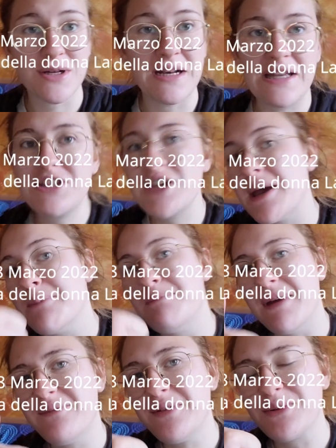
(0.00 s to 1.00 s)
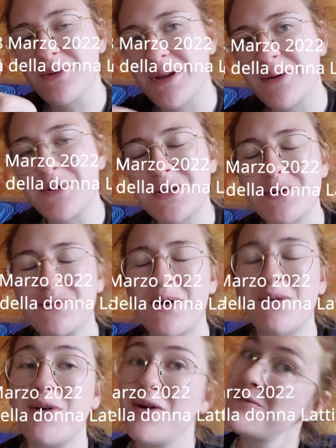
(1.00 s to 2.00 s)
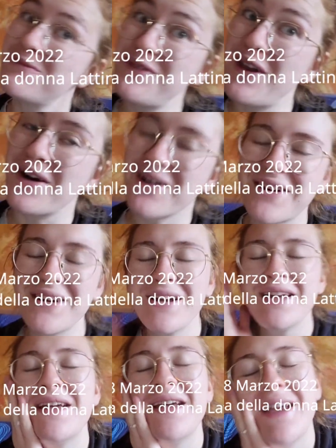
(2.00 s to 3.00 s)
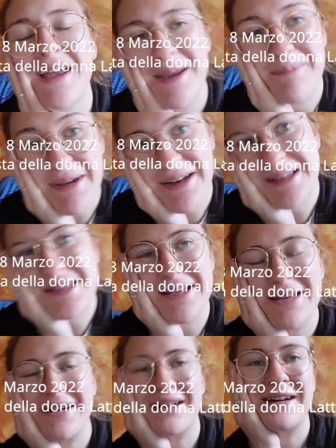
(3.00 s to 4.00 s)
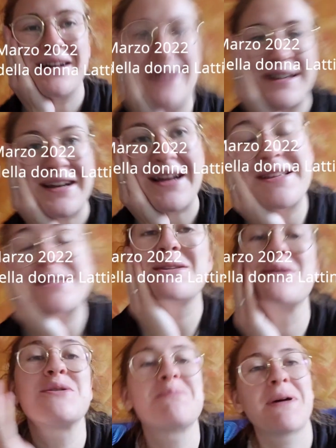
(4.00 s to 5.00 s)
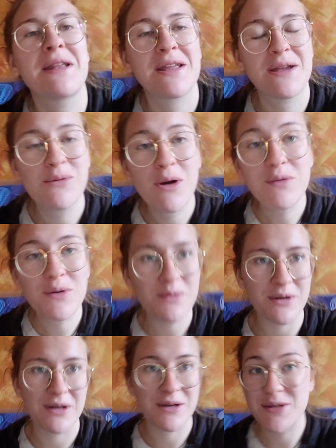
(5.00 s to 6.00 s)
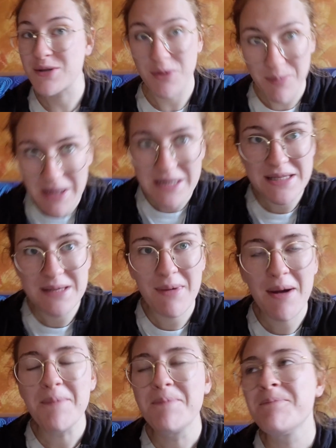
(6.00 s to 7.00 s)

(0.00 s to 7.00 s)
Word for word: Alice e benvenuti in questo nuovo vlog. Ebbene sì, eh, ragazzi sono sparita di nuovo, eh, sono pessima.